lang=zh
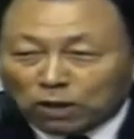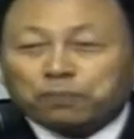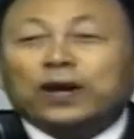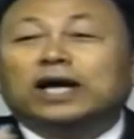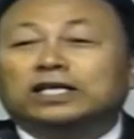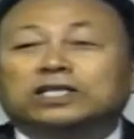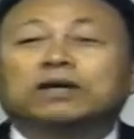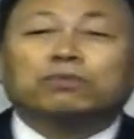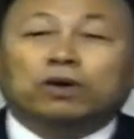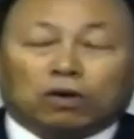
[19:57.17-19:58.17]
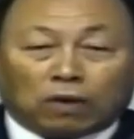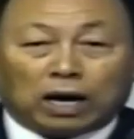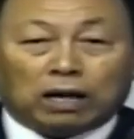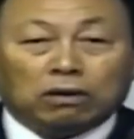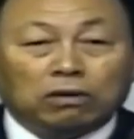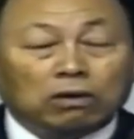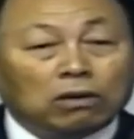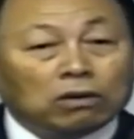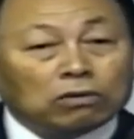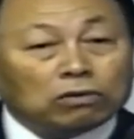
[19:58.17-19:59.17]
以弗所书二章八节，这
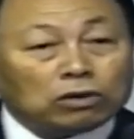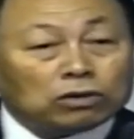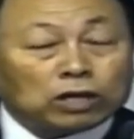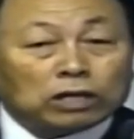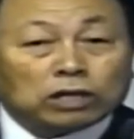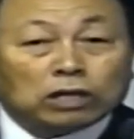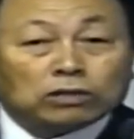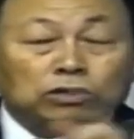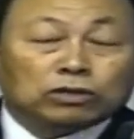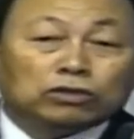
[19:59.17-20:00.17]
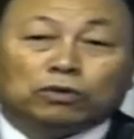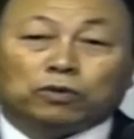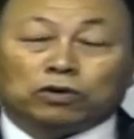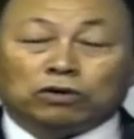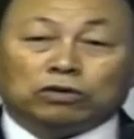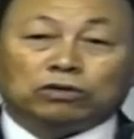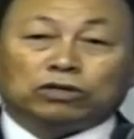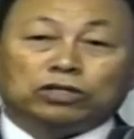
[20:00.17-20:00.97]
信心是上帝赐予我们的礼物，